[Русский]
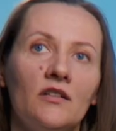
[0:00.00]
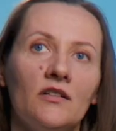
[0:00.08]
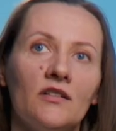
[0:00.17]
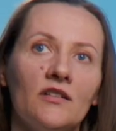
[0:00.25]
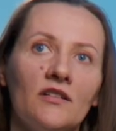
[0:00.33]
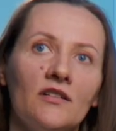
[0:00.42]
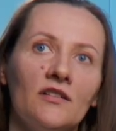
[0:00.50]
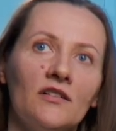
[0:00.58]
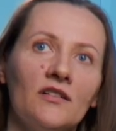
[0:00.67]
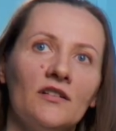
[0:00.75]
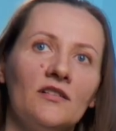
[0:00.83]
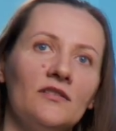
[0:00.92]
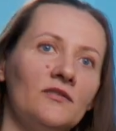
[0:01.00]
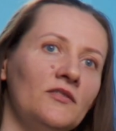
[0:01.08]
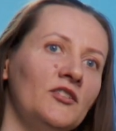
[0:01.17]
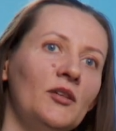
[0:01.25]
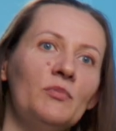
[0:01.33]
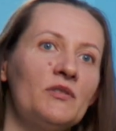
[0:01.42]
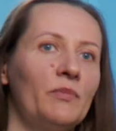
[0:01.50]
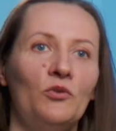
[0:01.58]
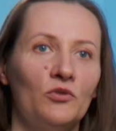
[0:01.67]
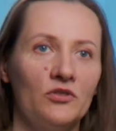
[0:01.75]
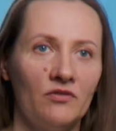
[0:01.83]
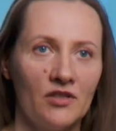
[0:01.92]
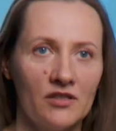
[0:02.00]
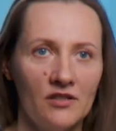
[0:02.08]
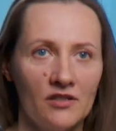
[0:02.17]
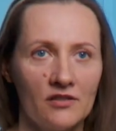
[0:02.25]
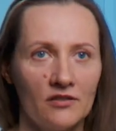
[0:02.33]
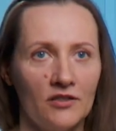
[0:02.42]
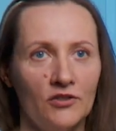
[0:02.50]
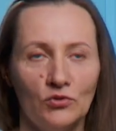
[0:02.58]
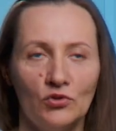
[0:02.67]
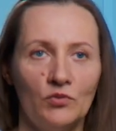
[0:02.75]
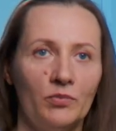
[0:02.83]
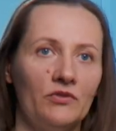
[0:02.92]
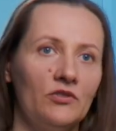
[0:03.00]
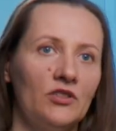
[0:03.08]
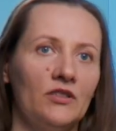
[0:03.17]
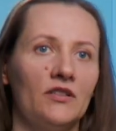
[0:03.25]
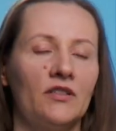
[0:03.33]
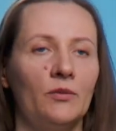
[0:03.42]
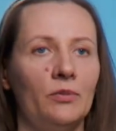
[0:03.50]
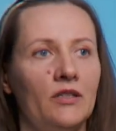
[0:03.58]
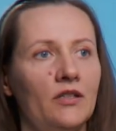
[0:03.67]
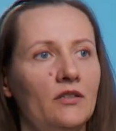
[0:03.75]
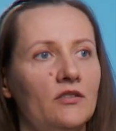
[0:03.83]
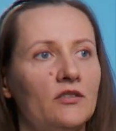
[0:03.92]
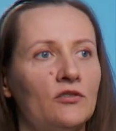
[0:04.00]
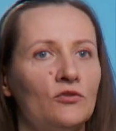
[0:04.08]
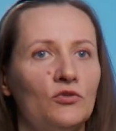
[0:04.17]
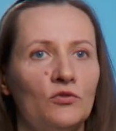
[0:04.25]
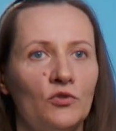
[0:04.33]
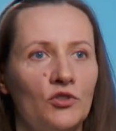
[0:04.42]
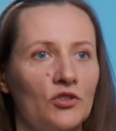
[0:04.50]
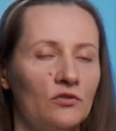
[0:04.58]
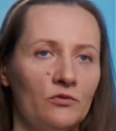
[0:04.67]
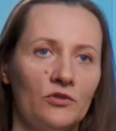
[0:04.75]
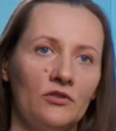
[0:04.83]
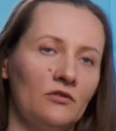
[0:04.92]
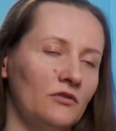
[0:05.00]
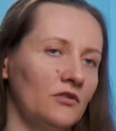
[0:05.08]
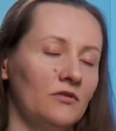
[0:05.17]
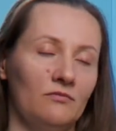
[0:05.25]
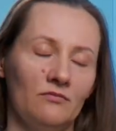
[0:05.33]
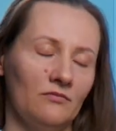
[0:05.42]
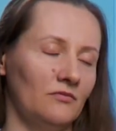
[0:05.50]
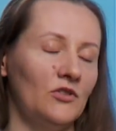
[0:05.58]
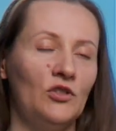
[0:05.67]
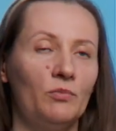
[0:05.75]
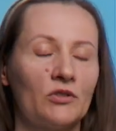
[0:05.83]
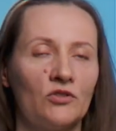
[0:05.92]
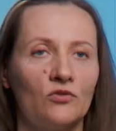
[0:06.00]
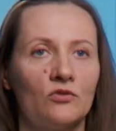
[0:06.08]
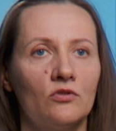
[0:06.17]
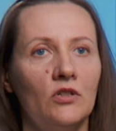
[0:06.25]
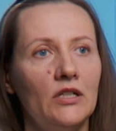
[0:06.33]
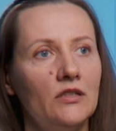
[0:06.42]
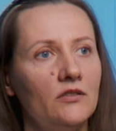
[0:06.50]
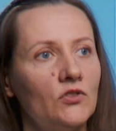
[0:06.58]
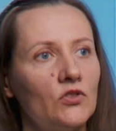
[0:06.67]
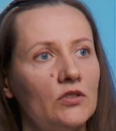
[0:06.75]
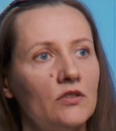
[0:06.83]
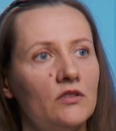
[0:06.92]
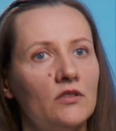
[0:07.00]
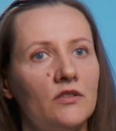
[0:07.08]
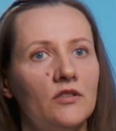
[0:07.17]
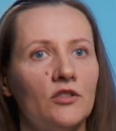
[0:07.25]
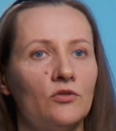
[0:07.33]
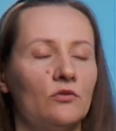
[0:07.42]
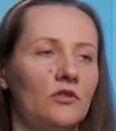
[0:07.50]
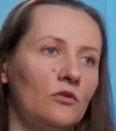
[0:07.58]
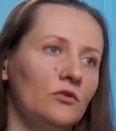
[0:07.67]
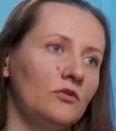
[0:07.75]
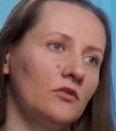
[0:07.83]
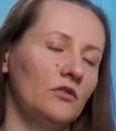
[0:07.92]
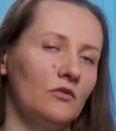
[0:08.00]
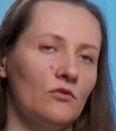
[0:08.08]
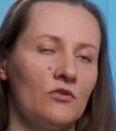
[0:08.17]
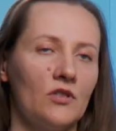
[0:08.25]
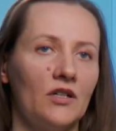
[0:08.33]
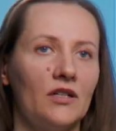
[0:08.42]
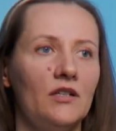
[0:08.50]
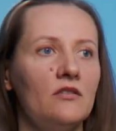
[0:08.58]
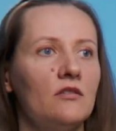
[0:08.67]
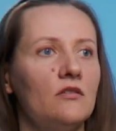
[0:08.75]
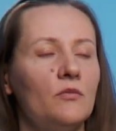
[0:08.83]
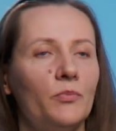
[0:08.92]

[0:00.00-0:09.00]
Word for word: э, не беспокоит владельца, да, то есть поведение кабеля, если у него нет вот этого гиперсексуальности или нету какой-то, да, то есть агрессии